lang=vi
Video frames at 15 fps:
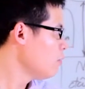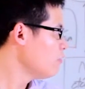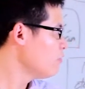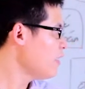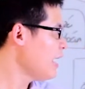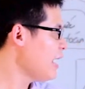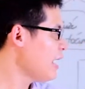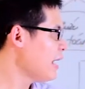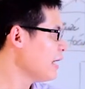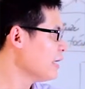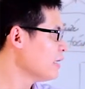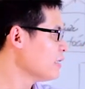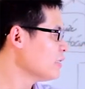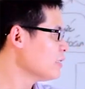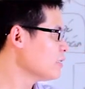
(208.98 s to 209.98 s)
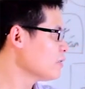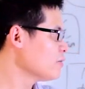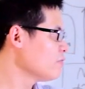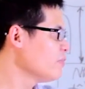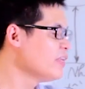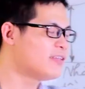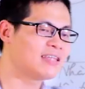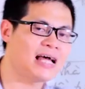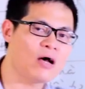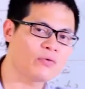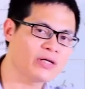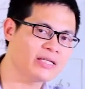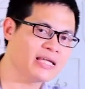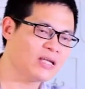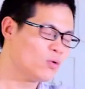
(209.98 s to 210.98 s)
Và vì sao
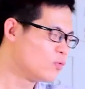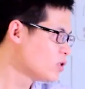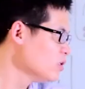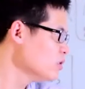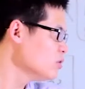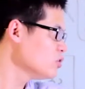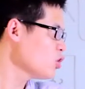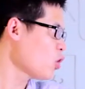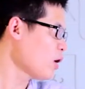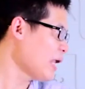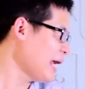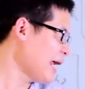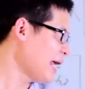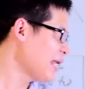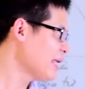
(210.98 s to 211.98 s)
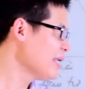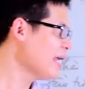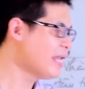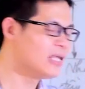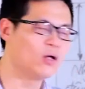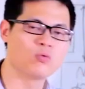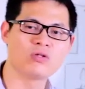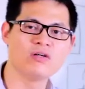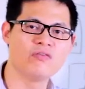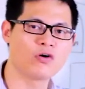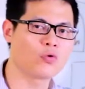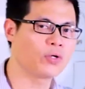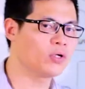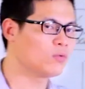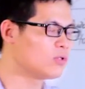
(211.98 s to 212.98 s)
các nhà đầu tư nhỏ lẻ nên đầu tư
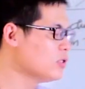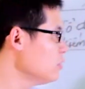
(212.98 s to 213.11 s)
vào quỹ đầu